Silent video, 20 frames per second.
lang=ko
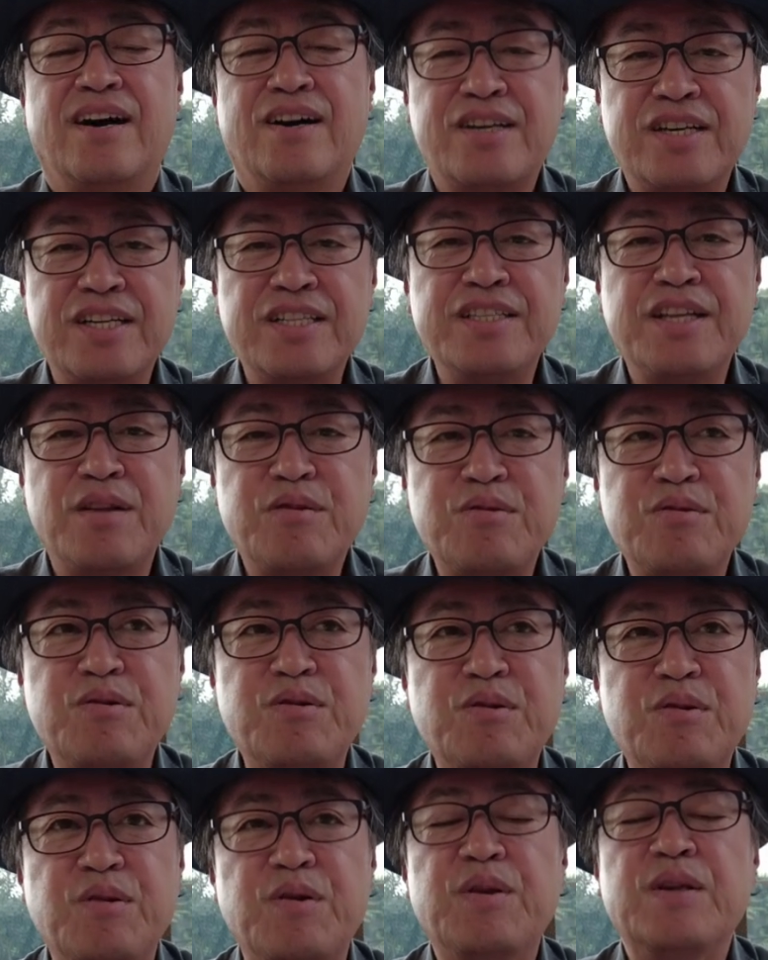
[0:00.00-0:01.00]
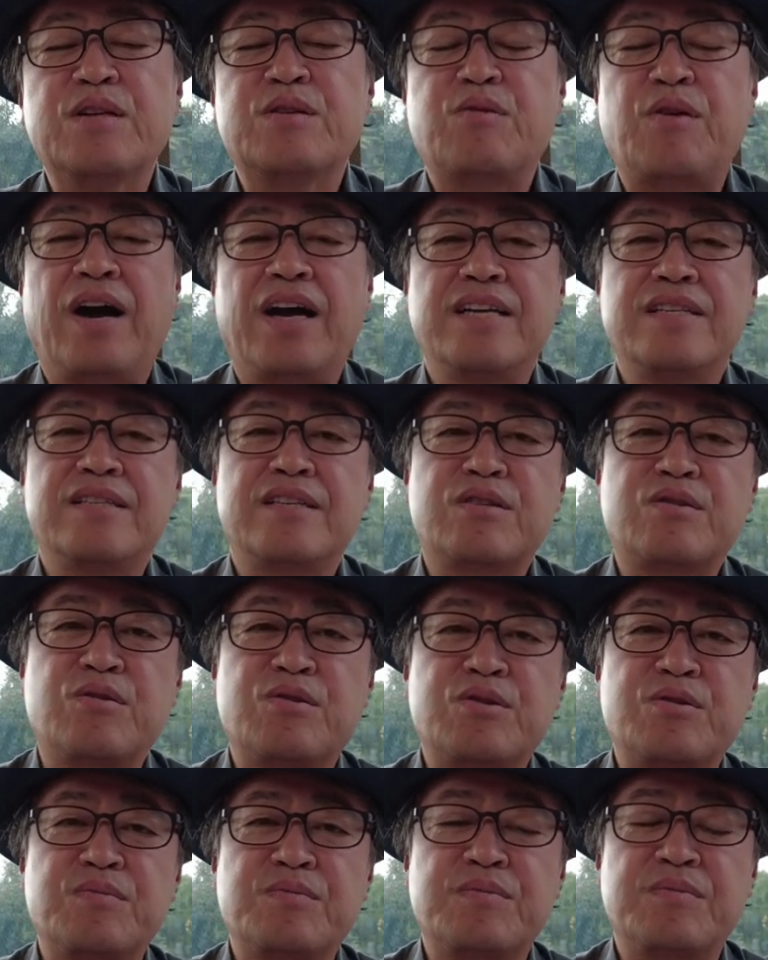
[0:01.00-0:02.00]
그런데도 또 아이들을
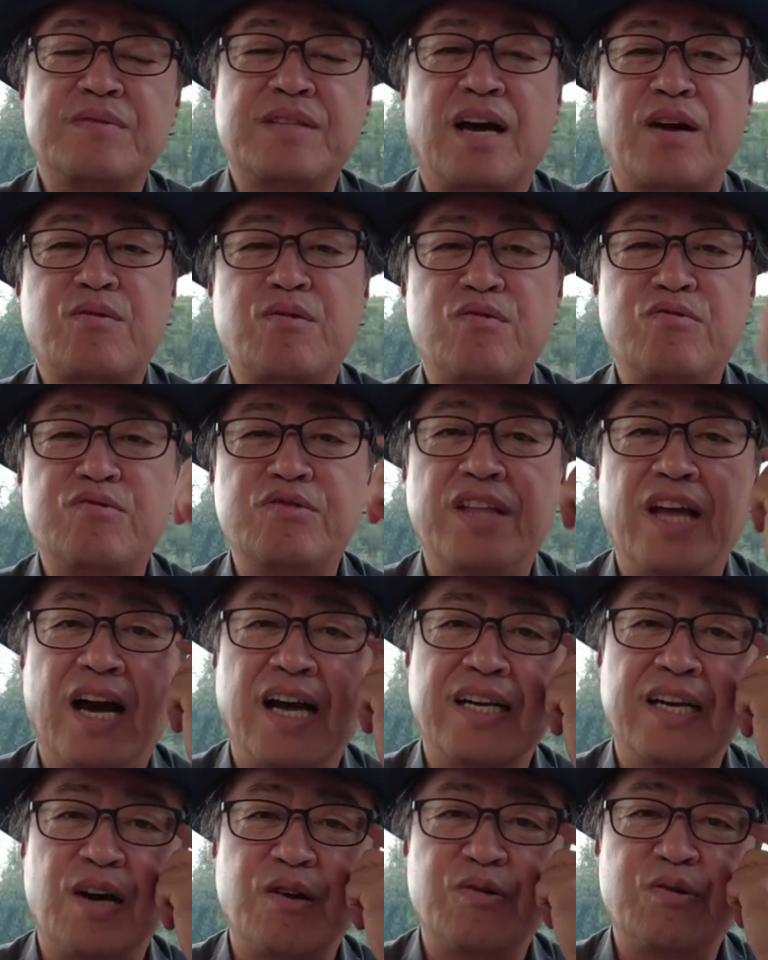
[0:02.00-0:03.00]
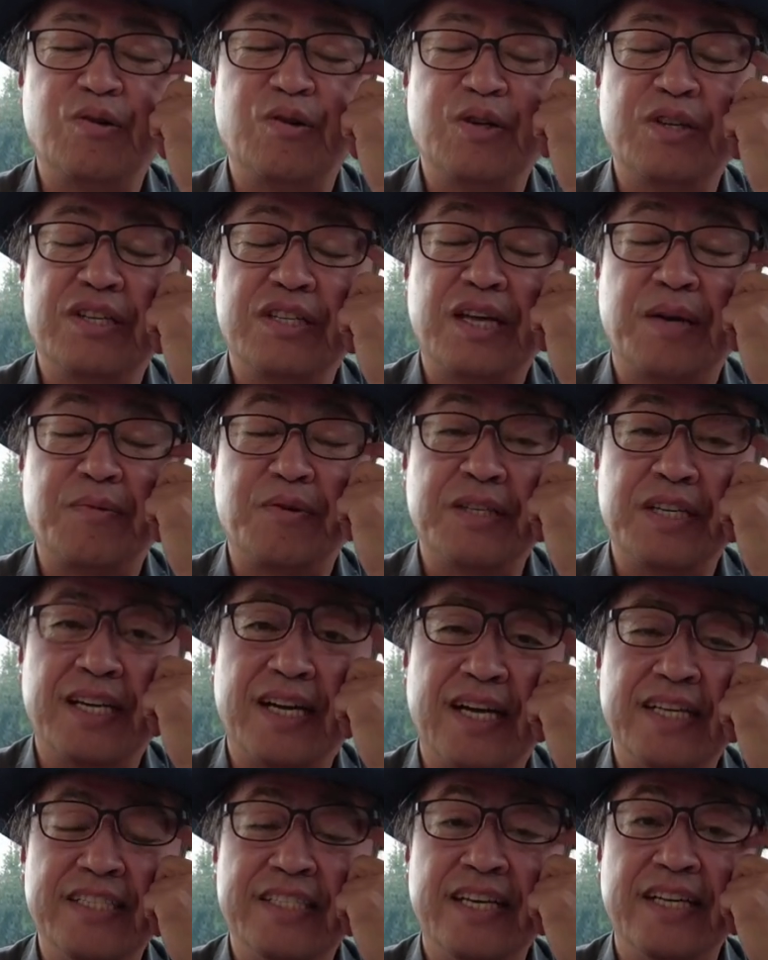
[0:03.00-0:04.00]
또 좀 낳고 군대 안 가고 이러다
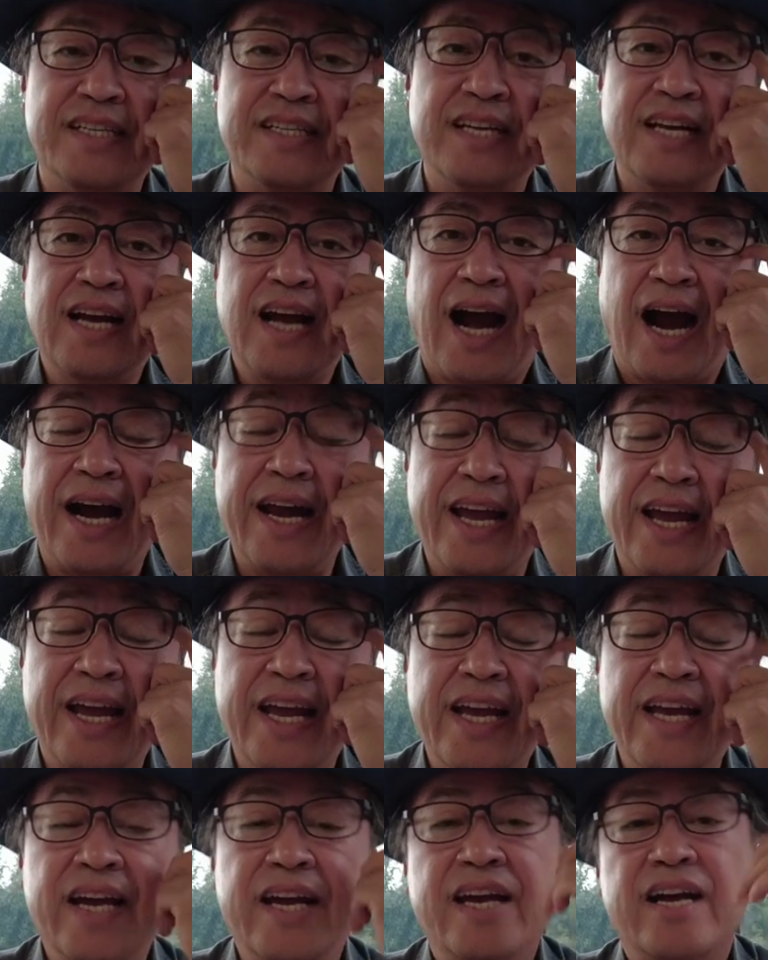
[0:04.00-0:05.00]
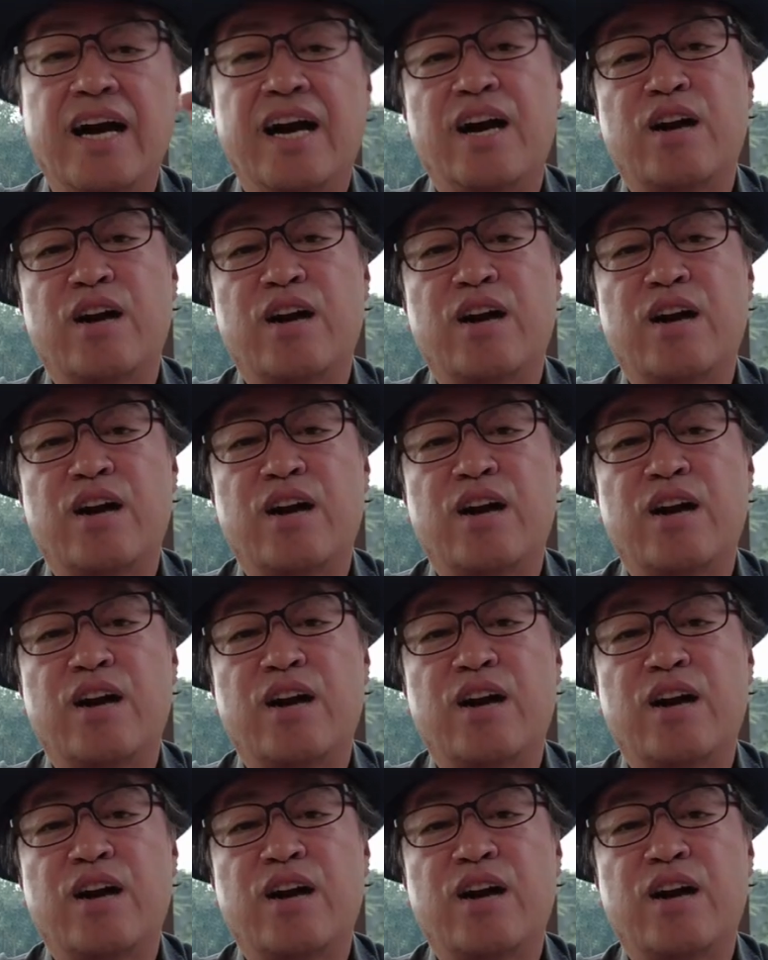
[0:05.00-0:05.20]
보니까 이제는 아예